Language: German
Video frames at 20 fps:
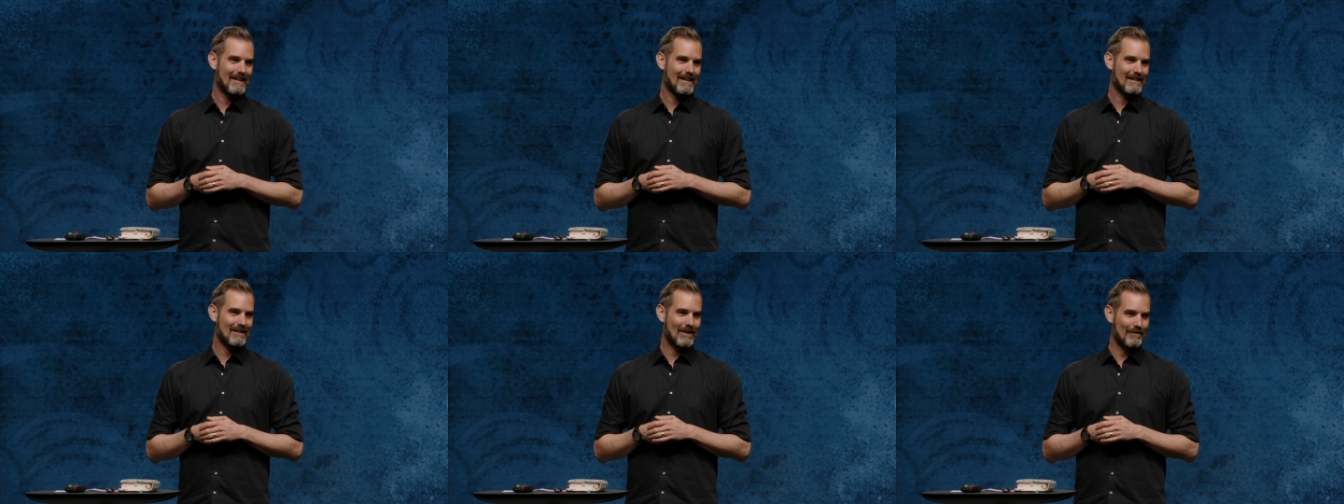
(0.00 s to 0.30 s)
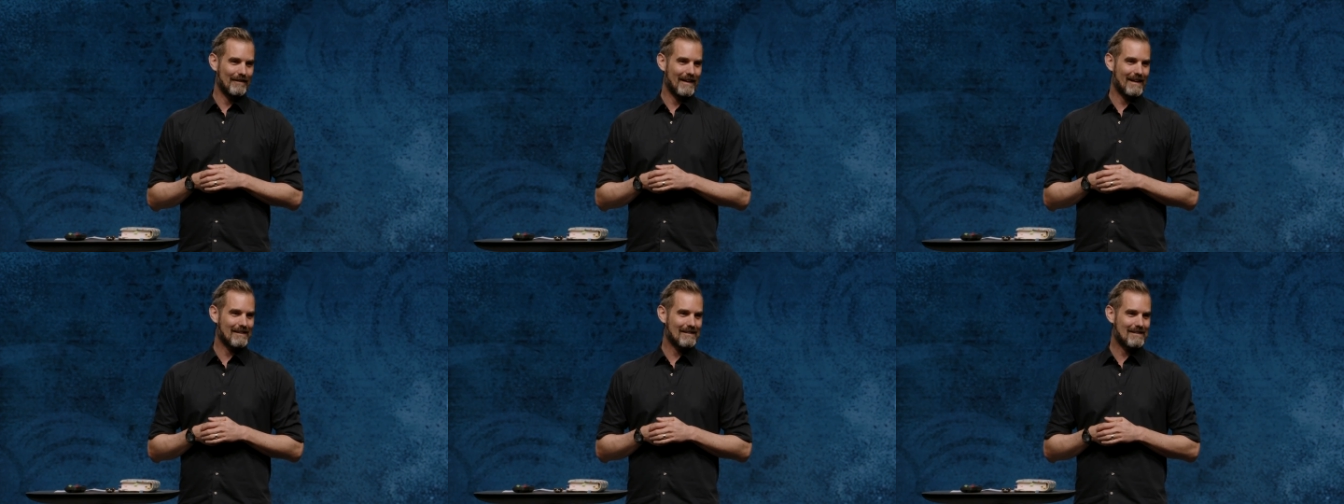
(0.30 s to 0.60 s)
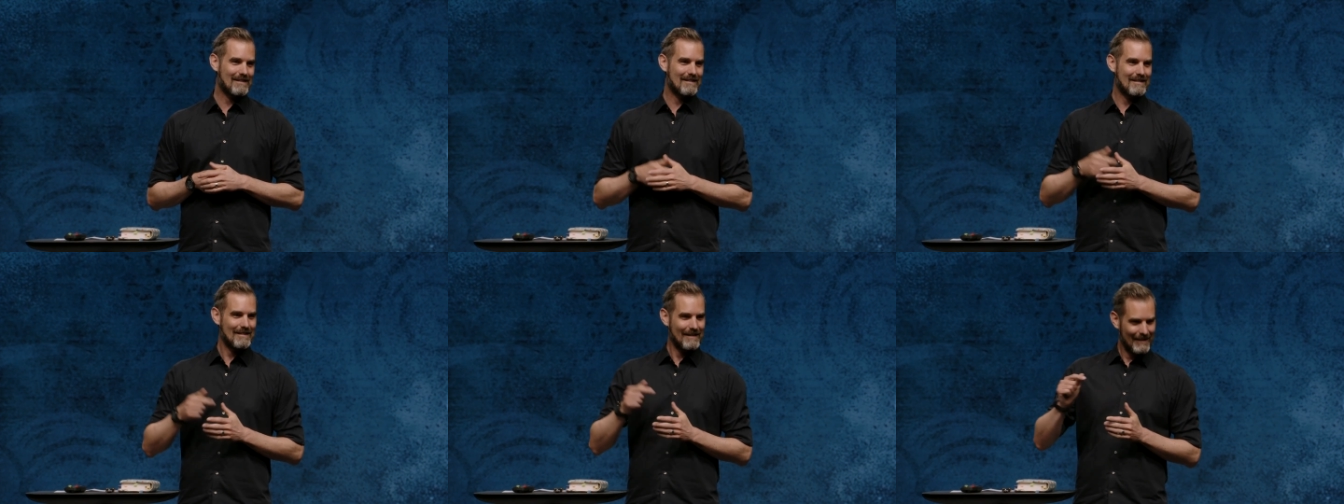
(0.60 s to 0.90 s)
Da wird
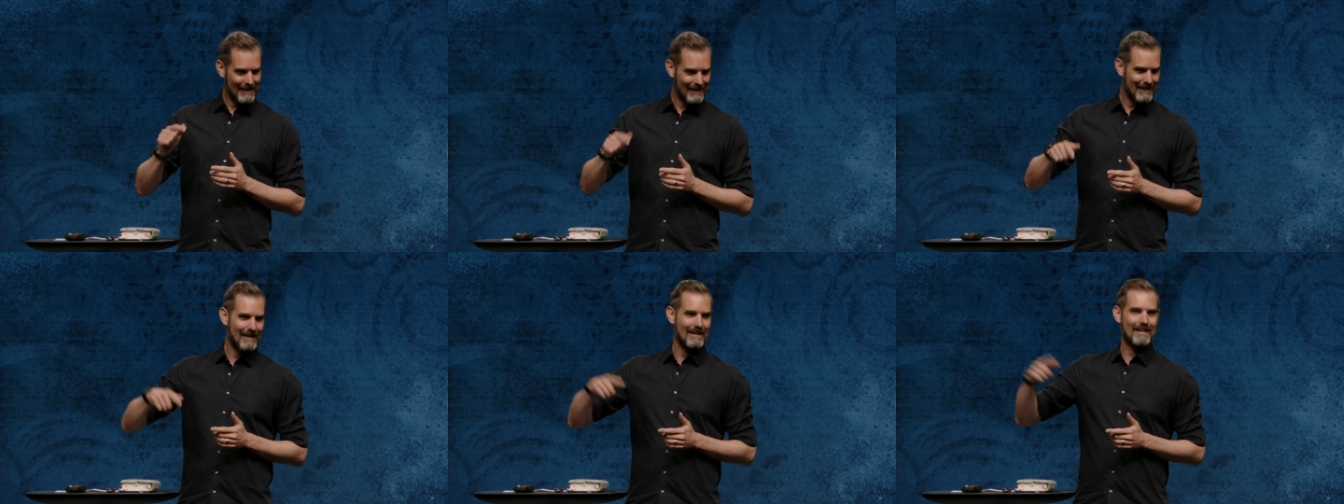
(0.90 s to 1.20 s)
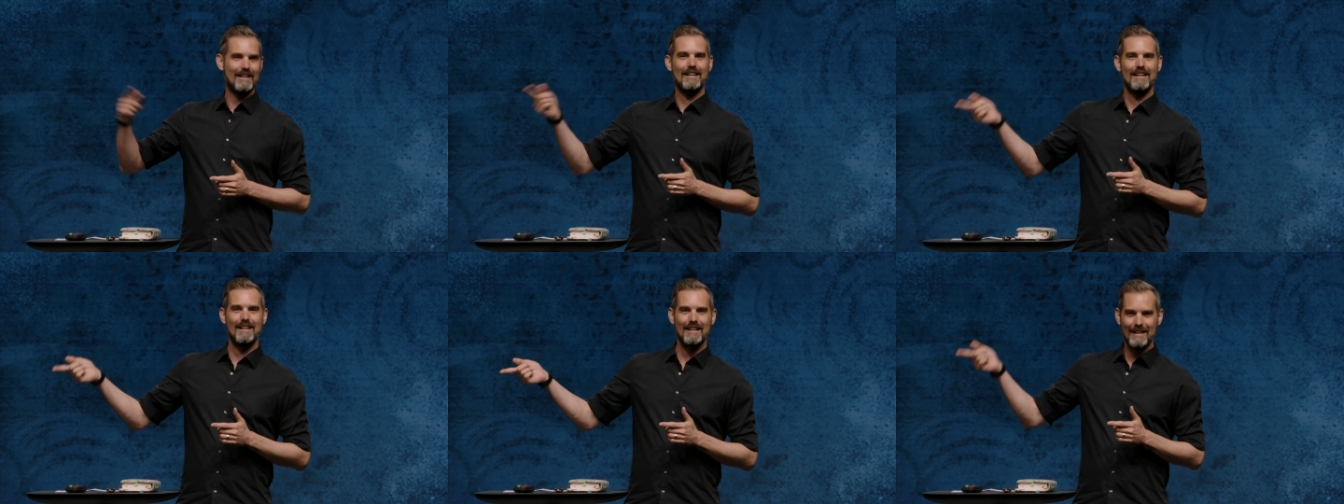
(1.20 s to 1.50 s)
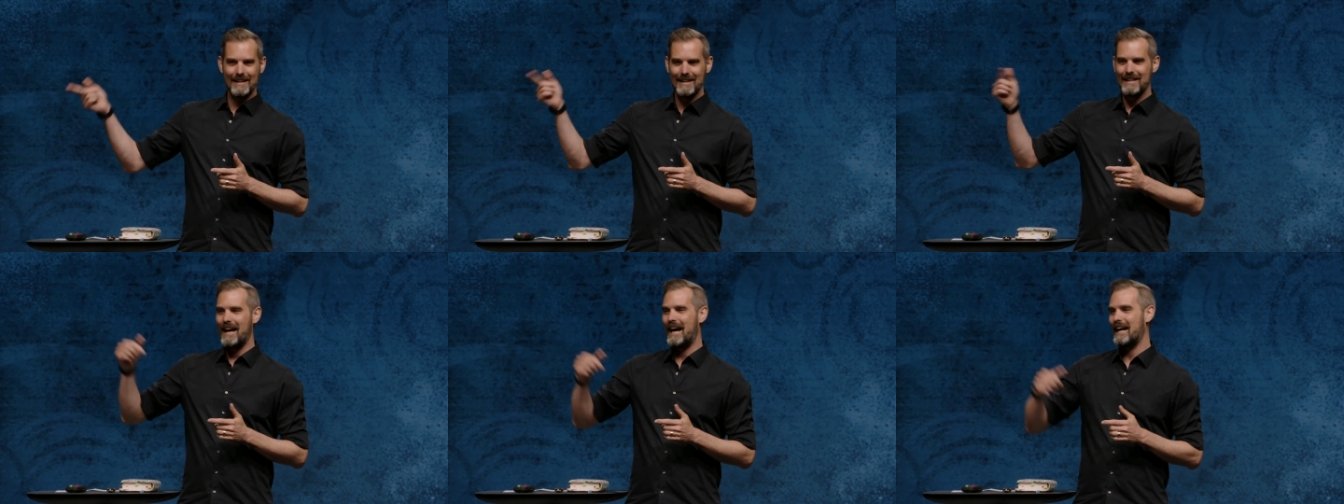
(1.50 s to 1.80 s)
es
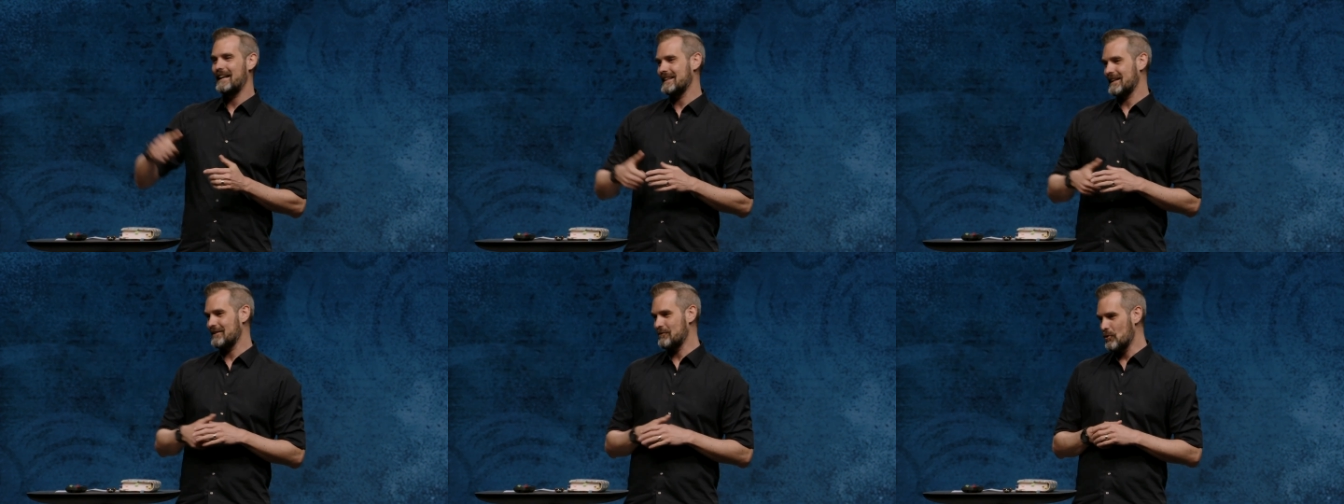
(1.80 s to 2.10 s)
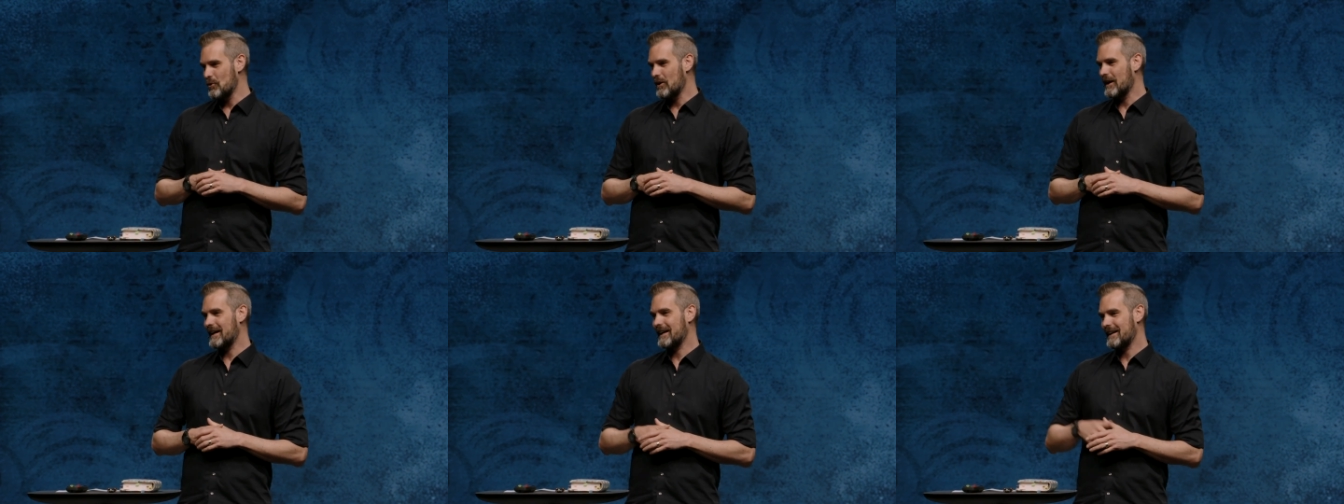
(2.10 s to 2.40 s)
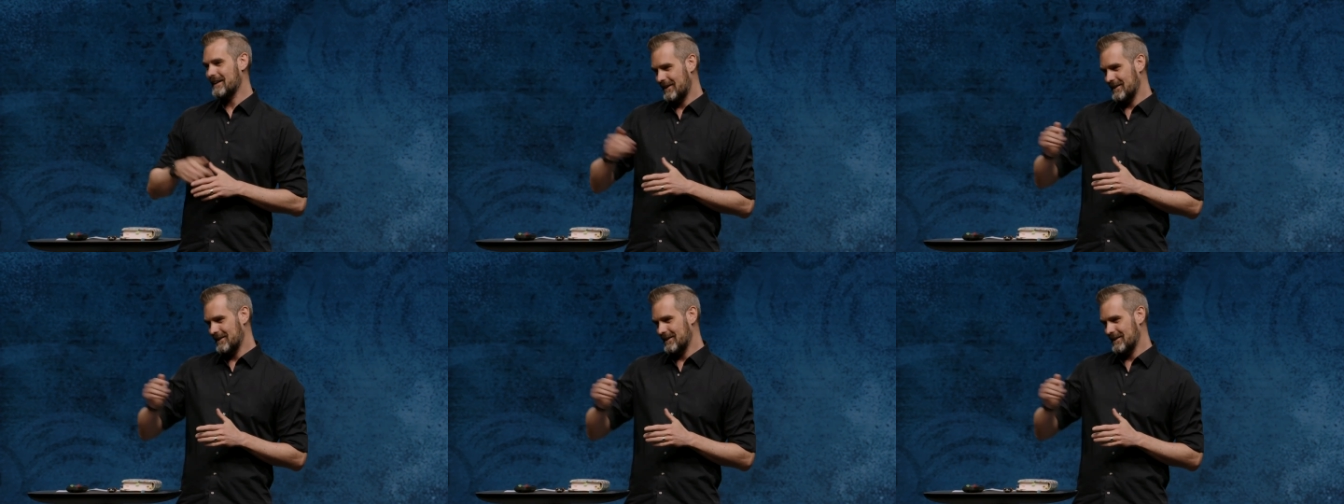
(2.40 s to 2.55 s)
in einer Woche,